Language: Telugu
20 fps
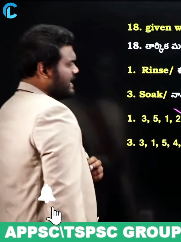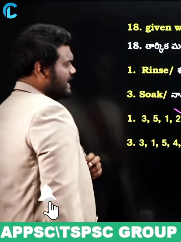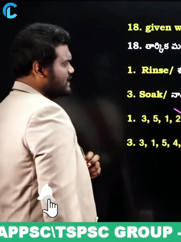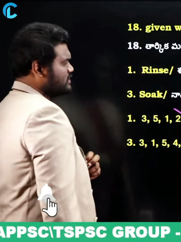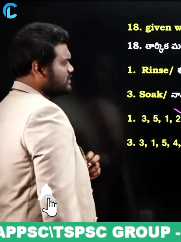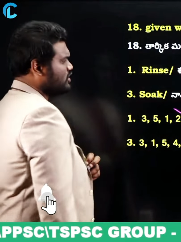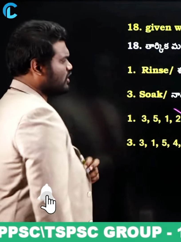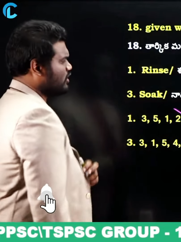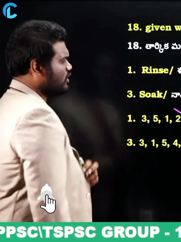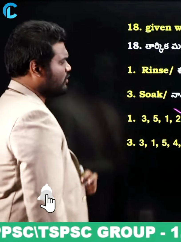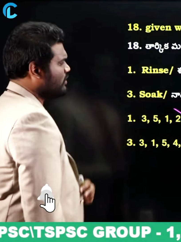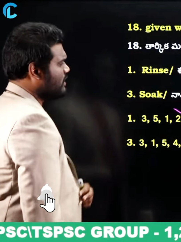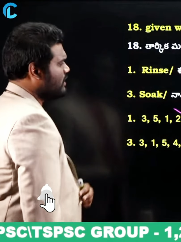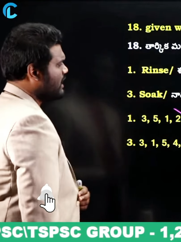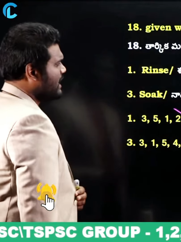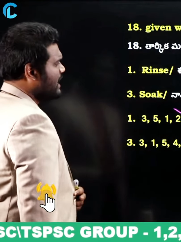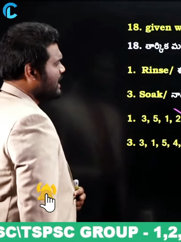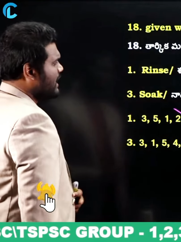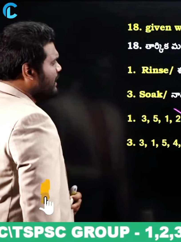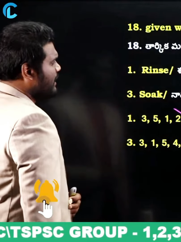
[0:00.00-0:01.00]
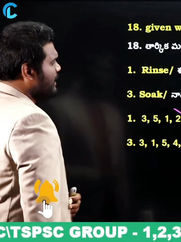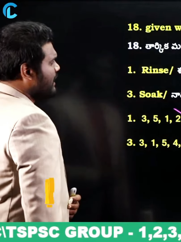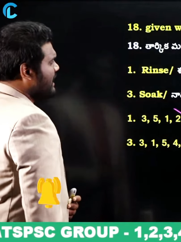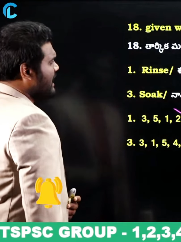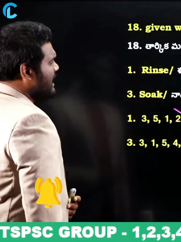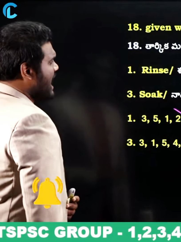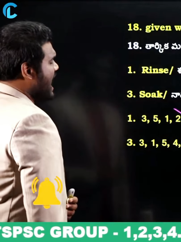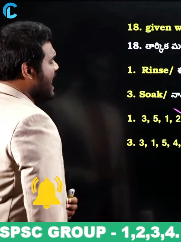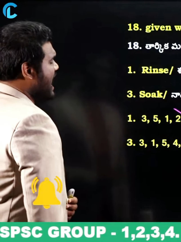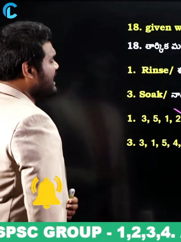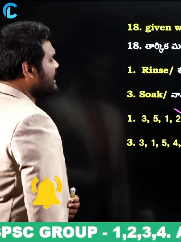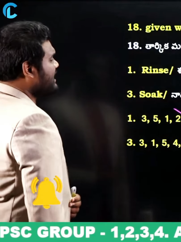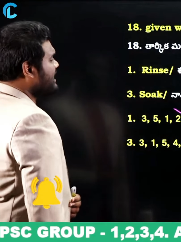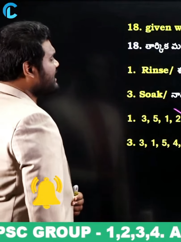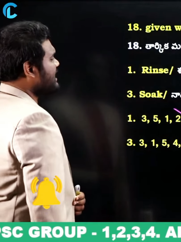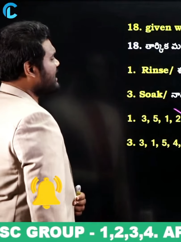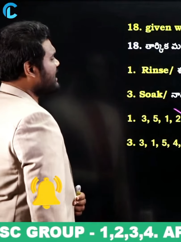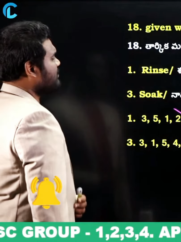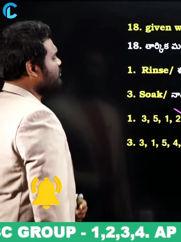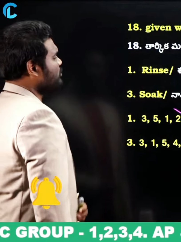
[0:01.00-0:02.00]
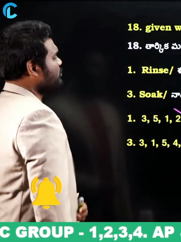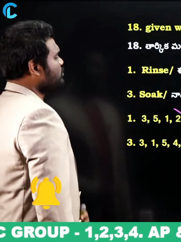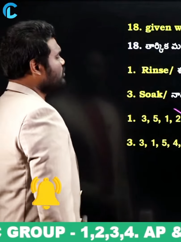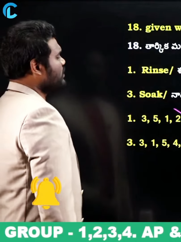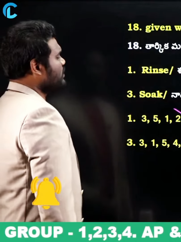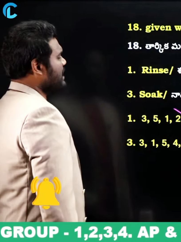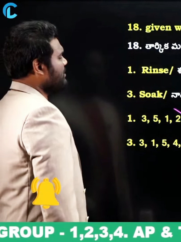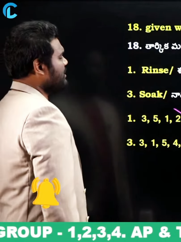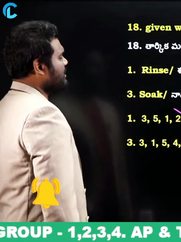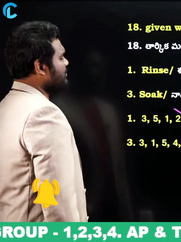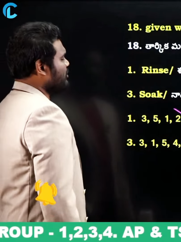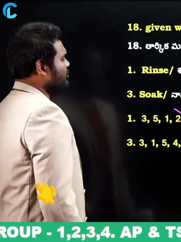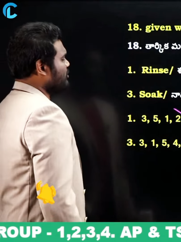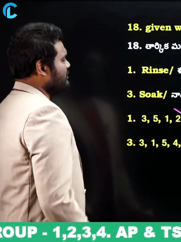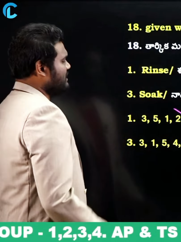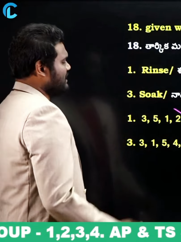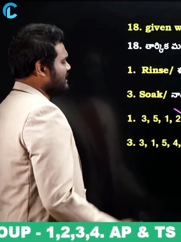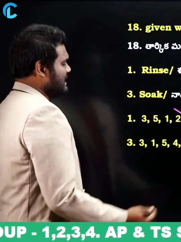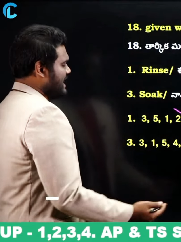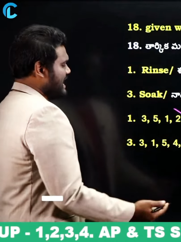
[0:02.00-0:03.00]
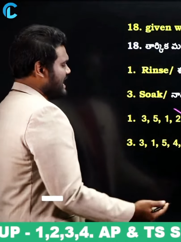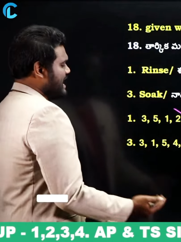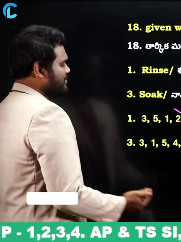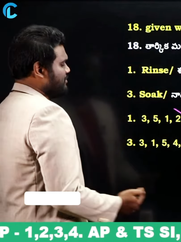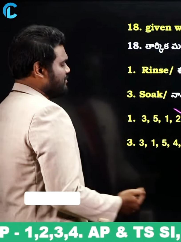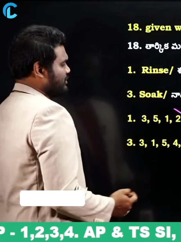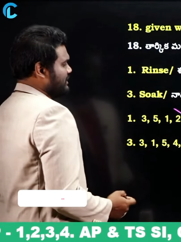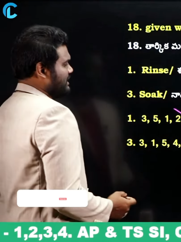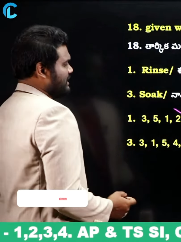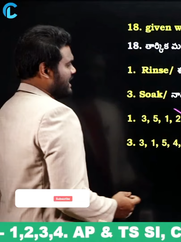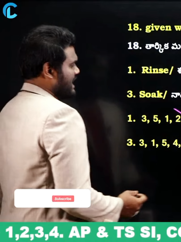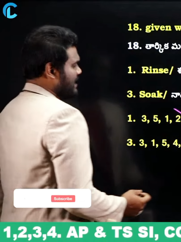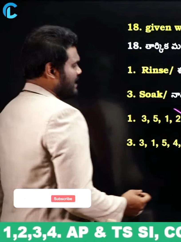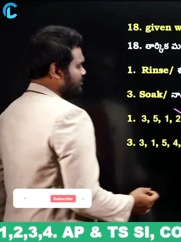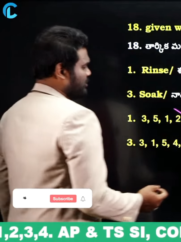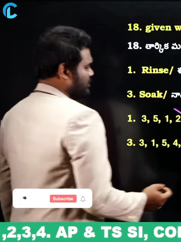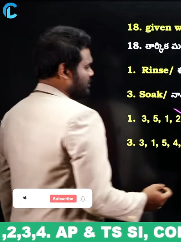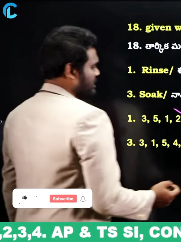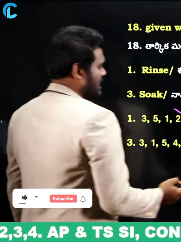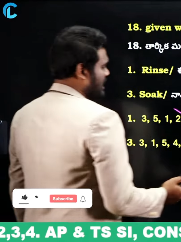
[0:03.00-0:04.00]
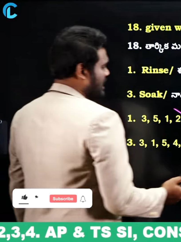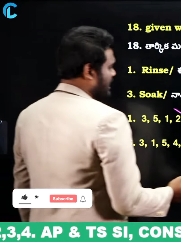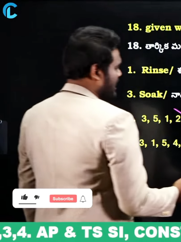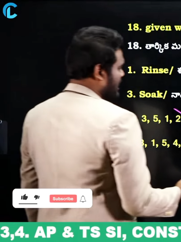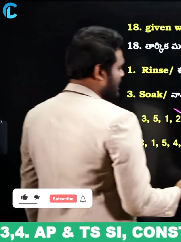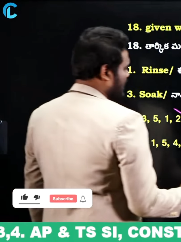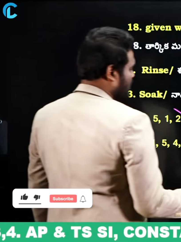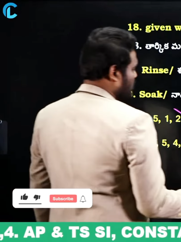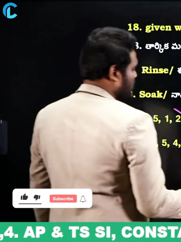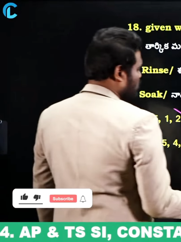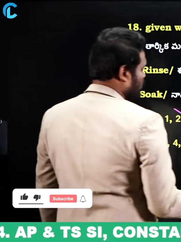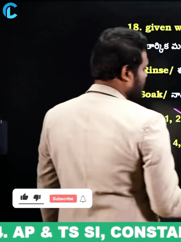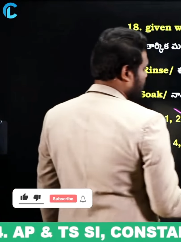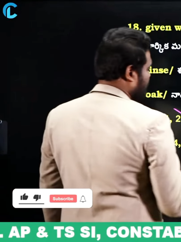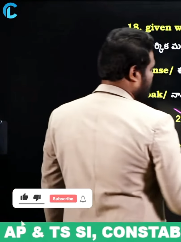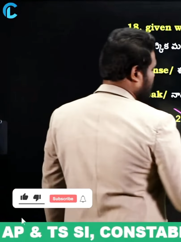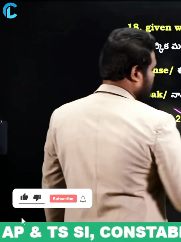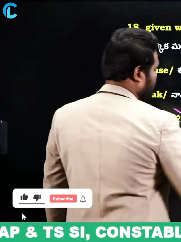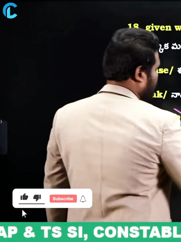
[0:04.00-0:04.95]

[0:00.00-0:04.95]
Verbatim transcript: ఎస్ ఆర్ నో ఐరన్కి ముందు ఏమైపోద్ది డ్రై అయిపోద్ది డ్రై అయిపోద్ది అంటే టూకి ముందులో